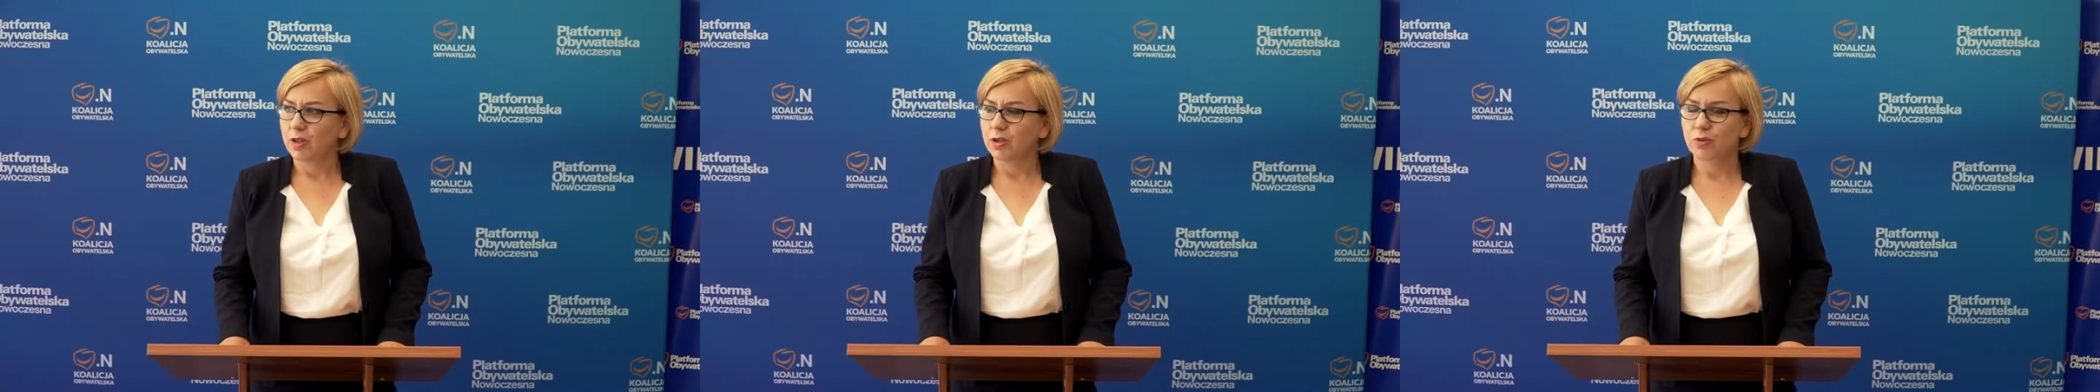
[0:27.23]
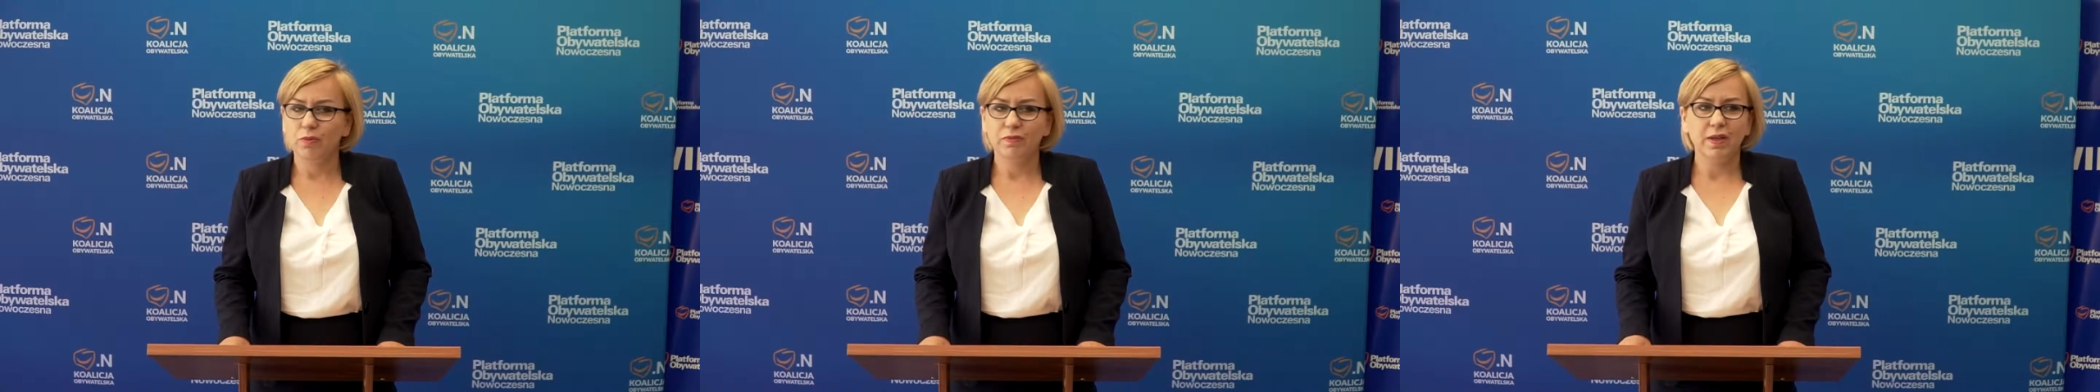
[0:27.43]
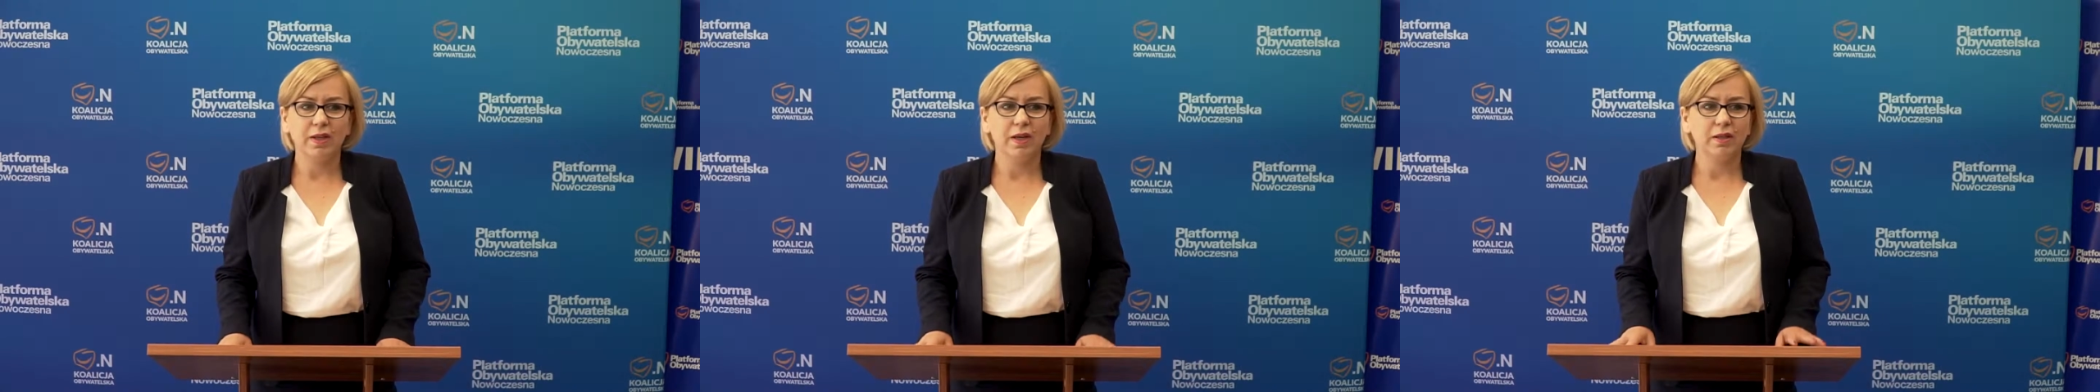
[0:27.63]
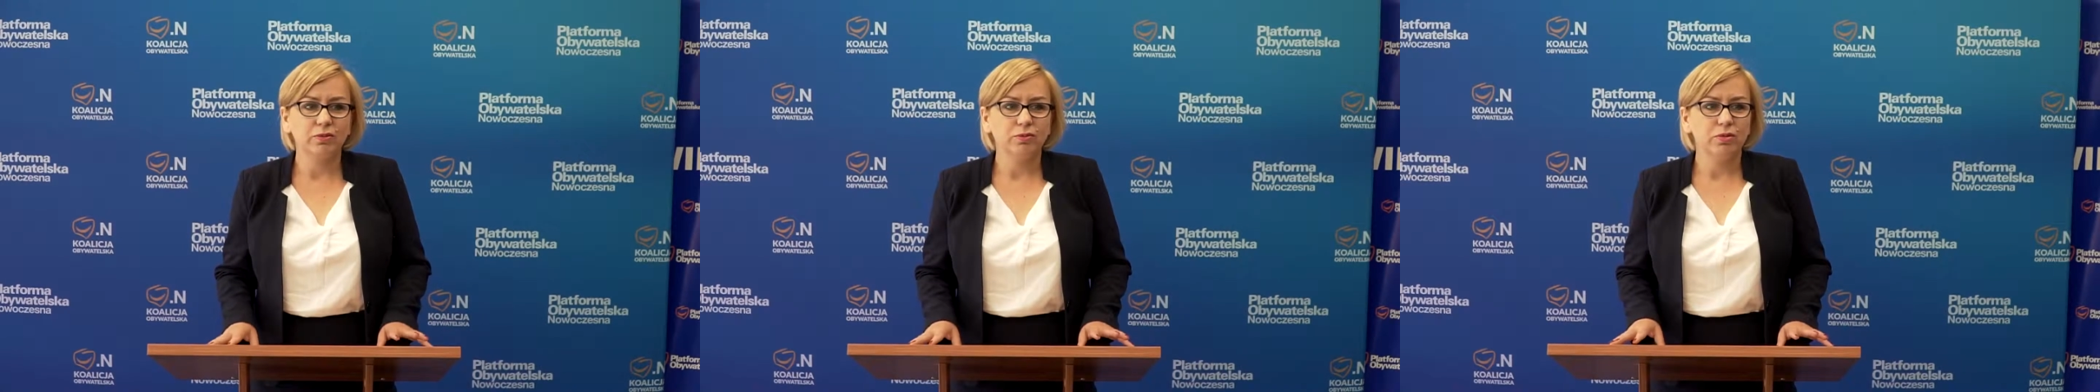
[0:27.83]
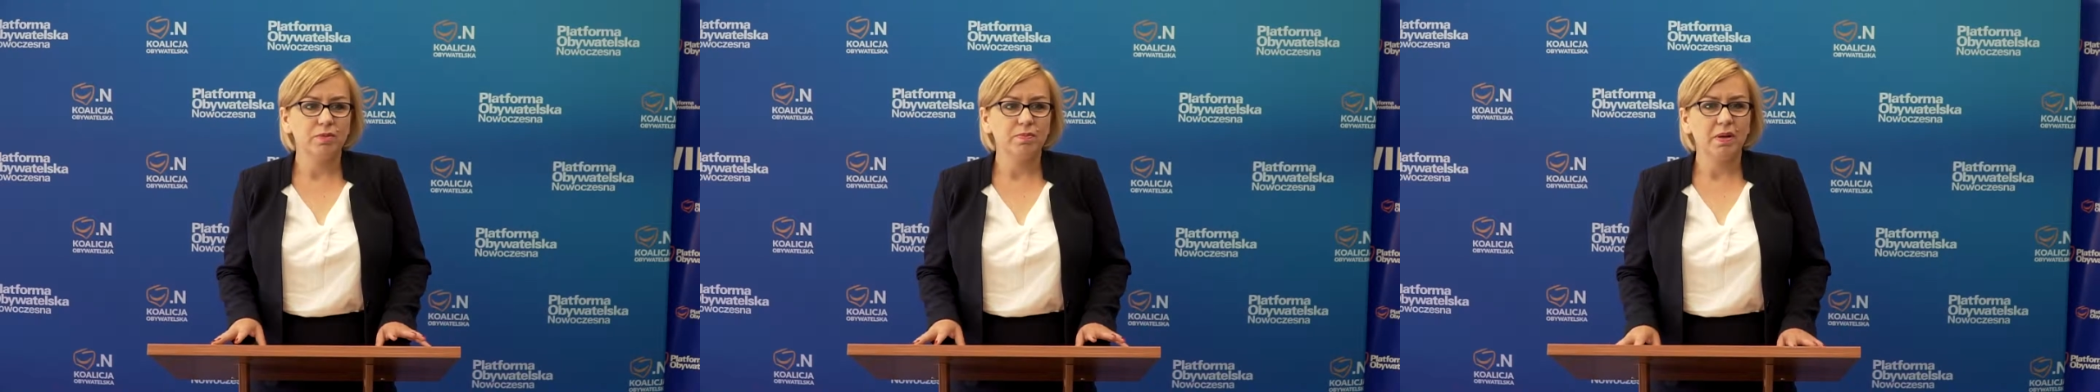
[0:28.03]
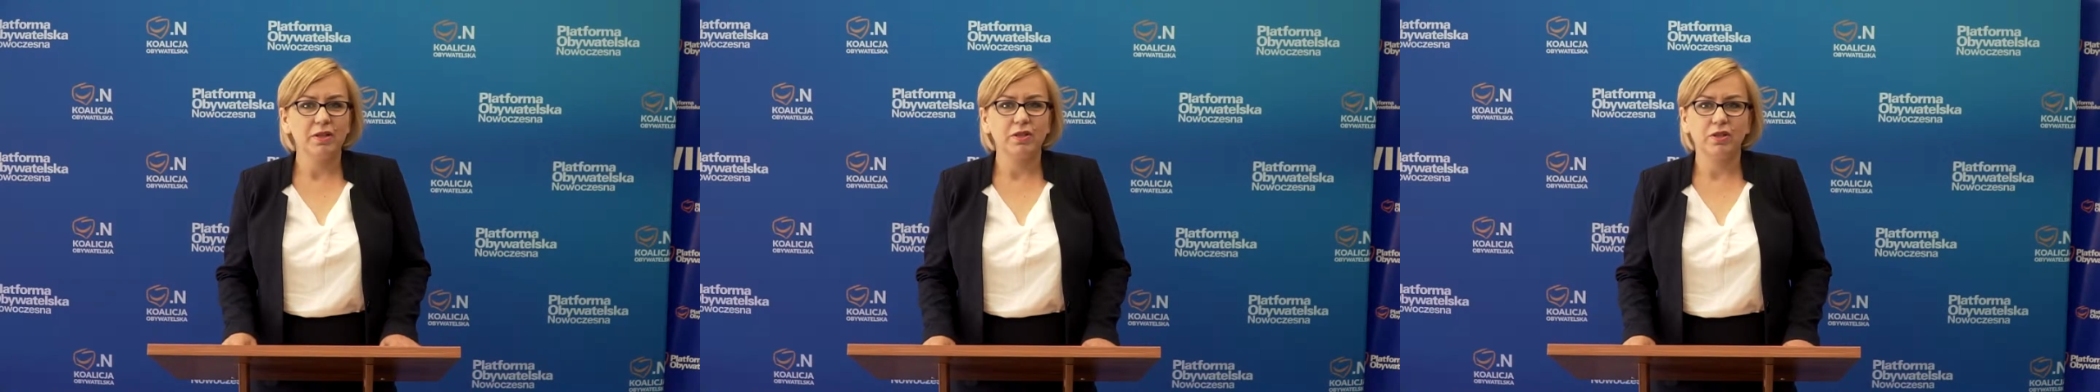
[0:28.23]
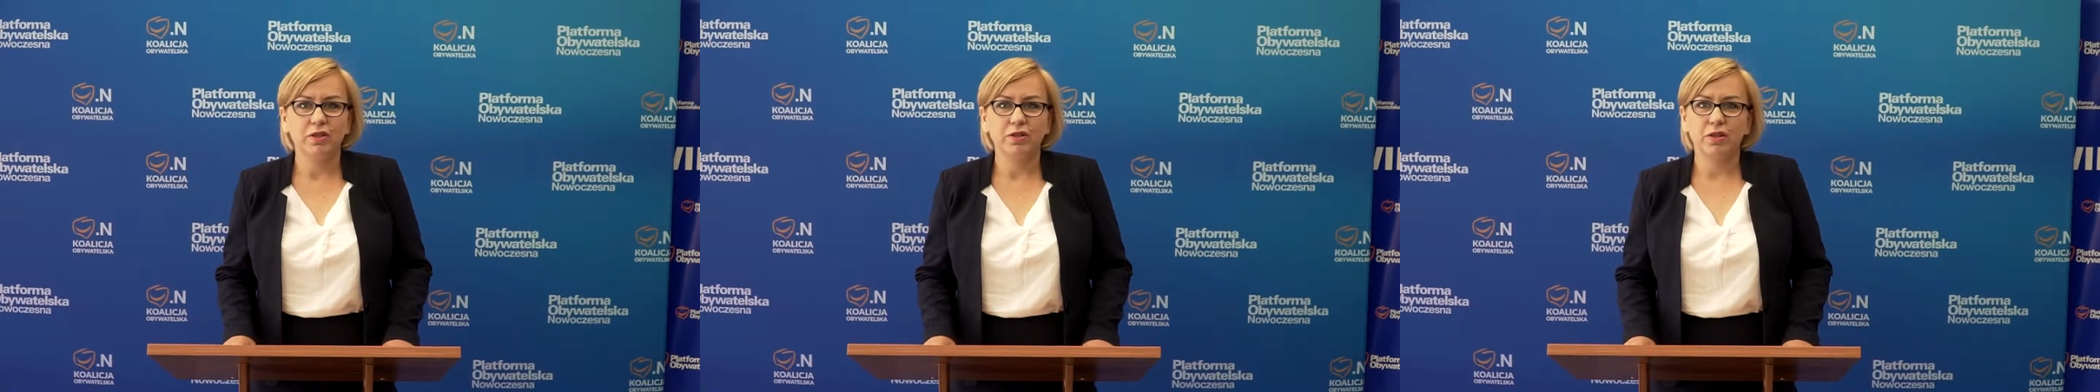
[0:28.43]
człowieka, który będzie